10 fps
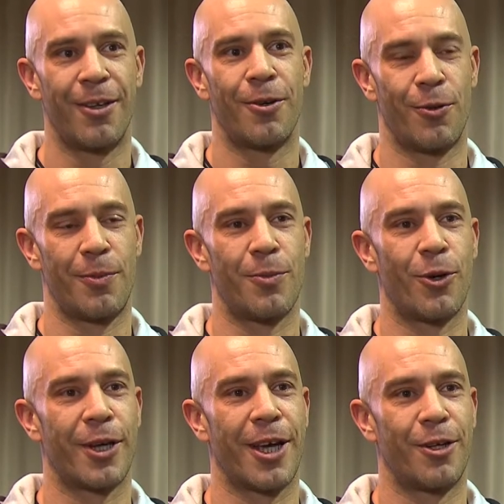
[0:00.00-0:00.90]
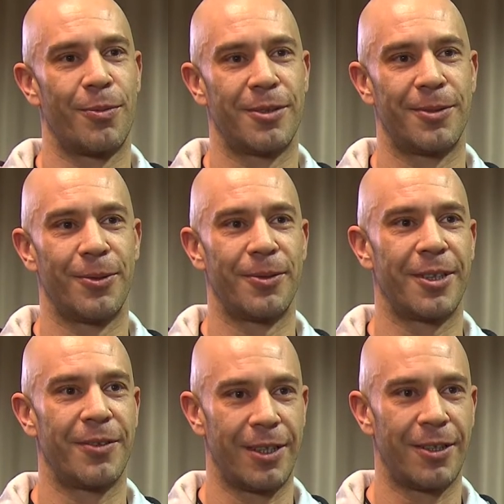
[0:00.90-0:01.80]
und wir machen gerne noch bis am
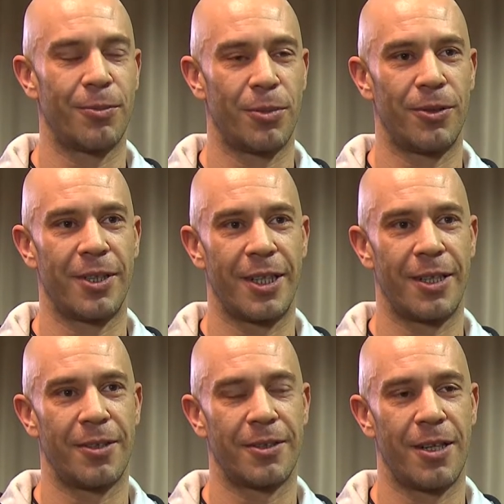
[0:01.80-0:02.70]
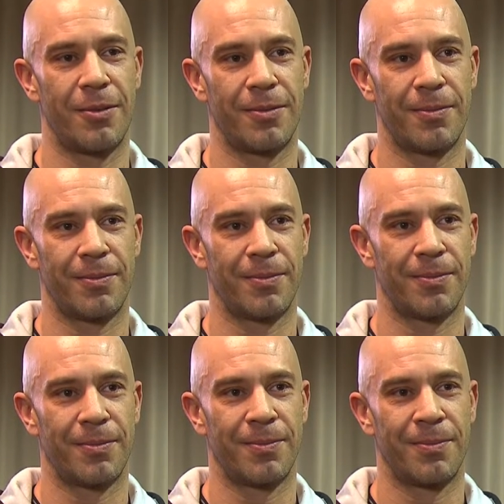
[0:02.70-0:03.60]
Sonntag weiter und bieten ihnen das an.
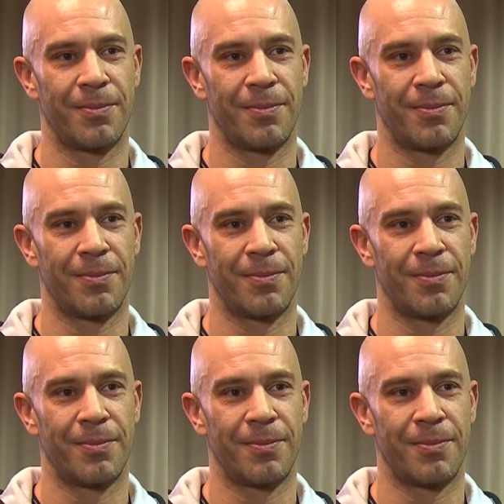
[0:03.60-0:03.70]
Dann